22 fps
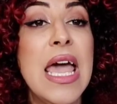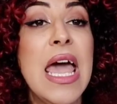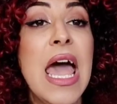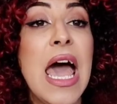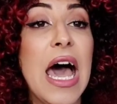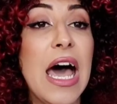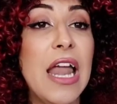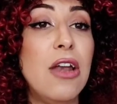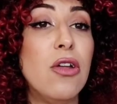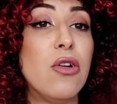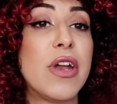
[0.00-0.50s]

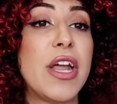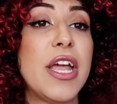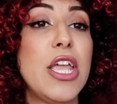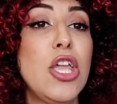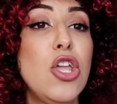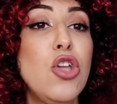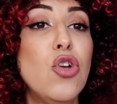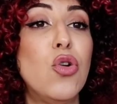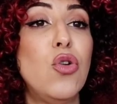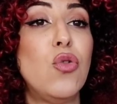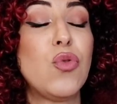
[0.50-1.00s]
Allora,
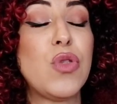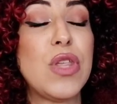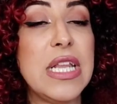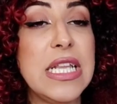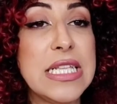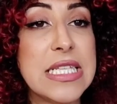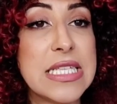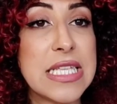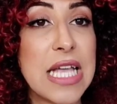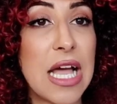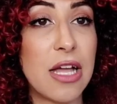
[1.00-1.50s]
io l'ho
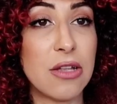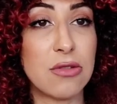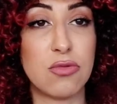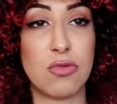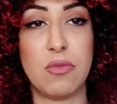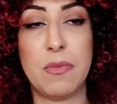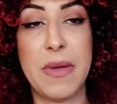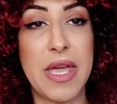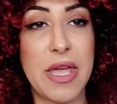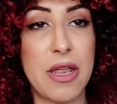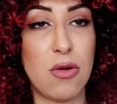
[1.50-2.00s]
utilizzato
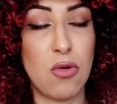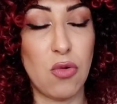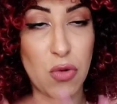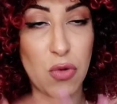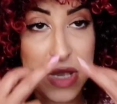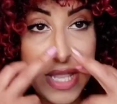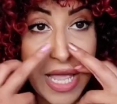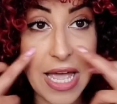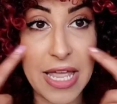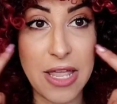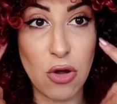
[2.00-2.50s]
per
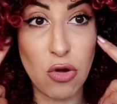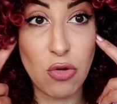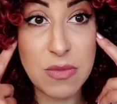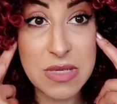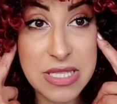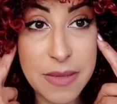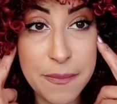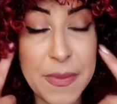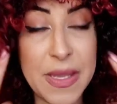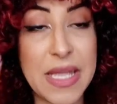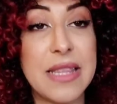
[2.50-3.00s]
l'occhiaia, come
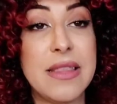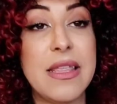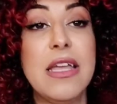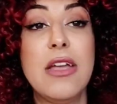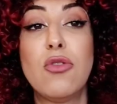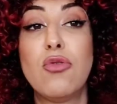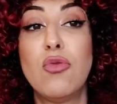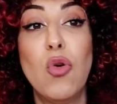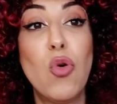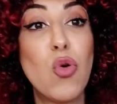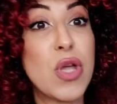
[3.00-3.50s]

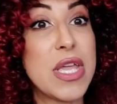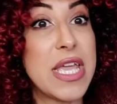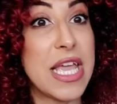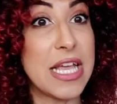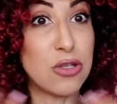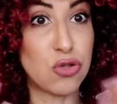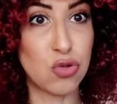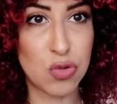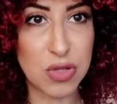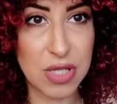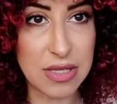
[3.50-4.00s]
sapete, ho
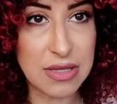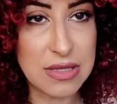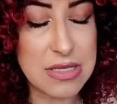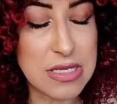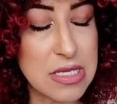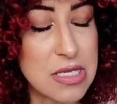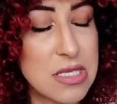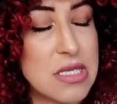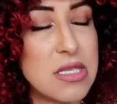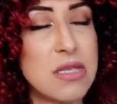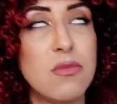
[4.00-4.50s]
chiesto
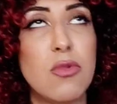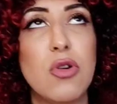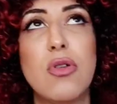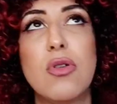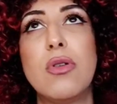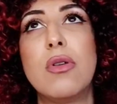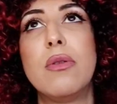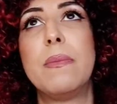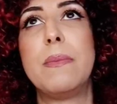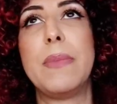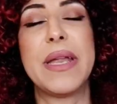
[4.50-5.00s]

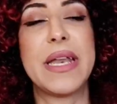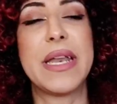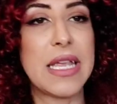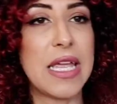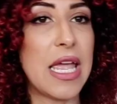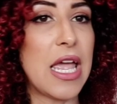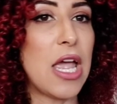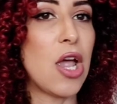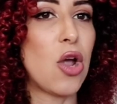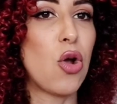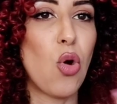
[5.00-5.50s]
tantissimo
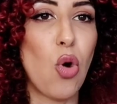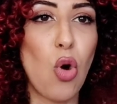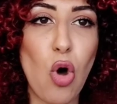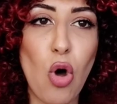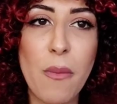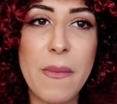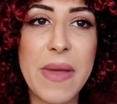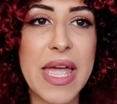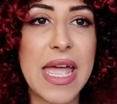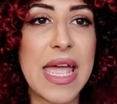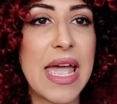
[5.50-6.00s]
perché,
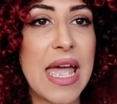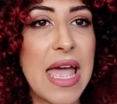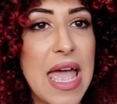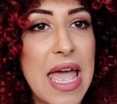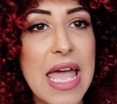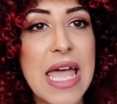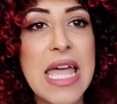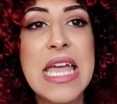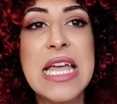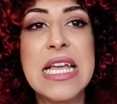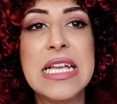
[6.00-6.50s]
come,
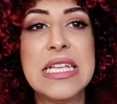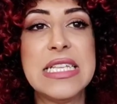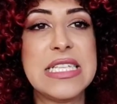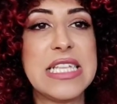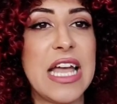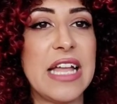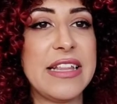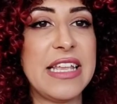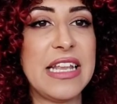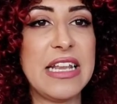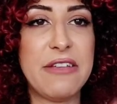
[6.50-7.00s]
eh, se
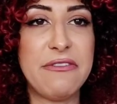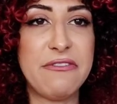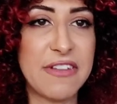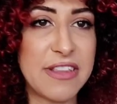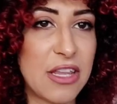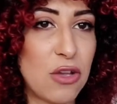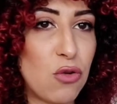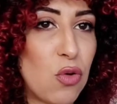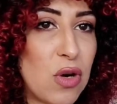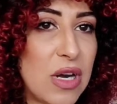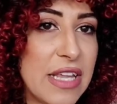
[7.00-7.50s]
ha degli
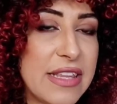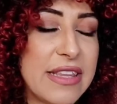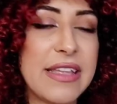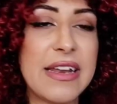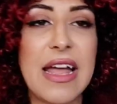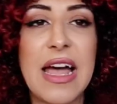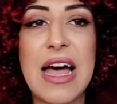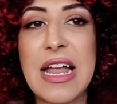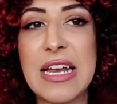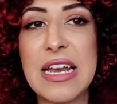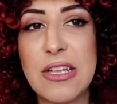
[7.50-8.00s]
effetti
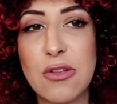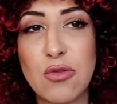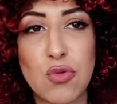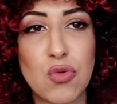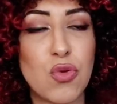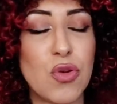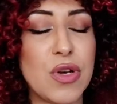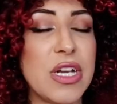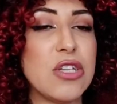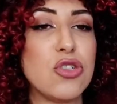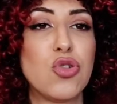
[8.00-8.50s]
collaterali e
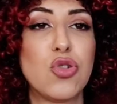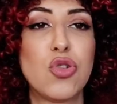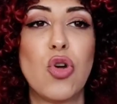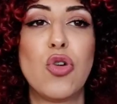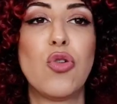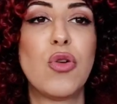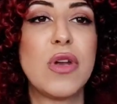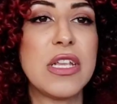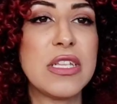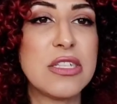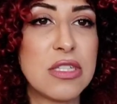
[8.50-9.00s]
tutto il resto. No,
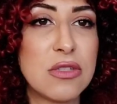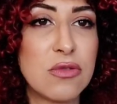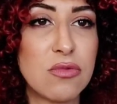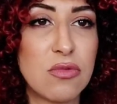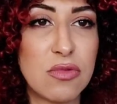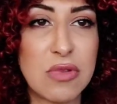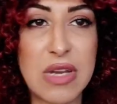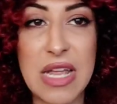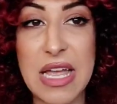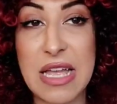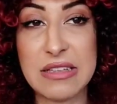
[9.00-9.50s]
non, è,
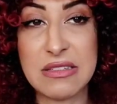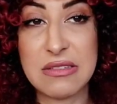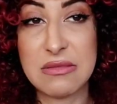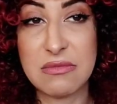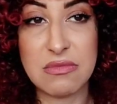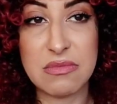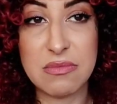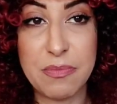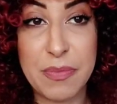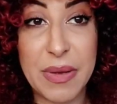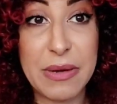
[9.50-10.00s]
non ha,
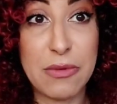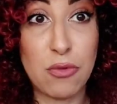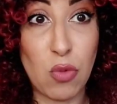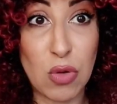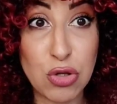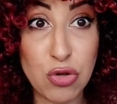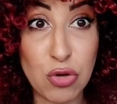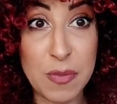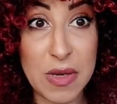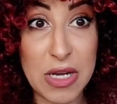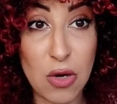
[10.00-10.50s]
mm, per
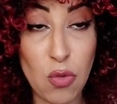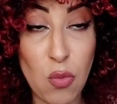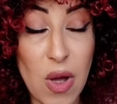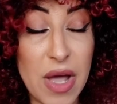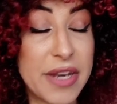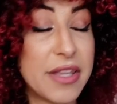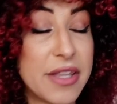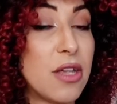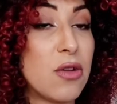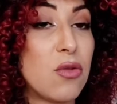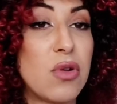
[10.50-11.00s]
quanto mi
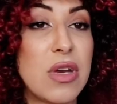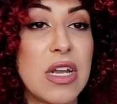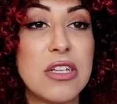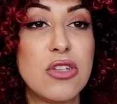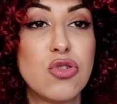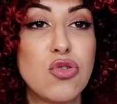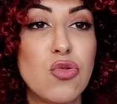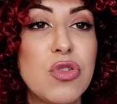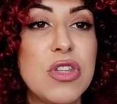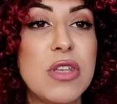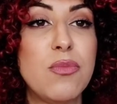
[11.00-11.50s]
riguarda, non ha
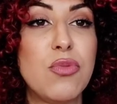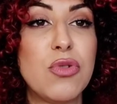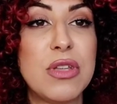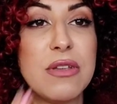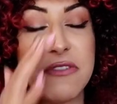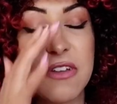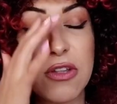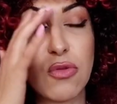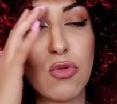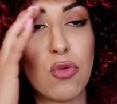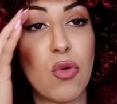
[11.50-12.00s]
nessun tipo di
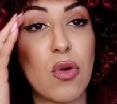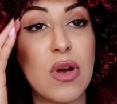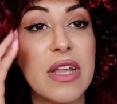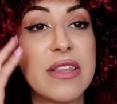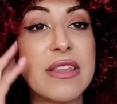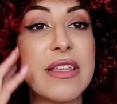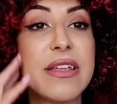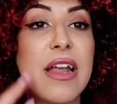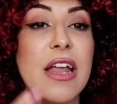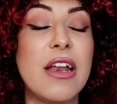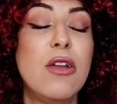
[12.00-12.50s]
effetto
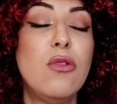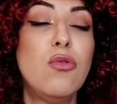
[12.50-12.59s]
collaterale.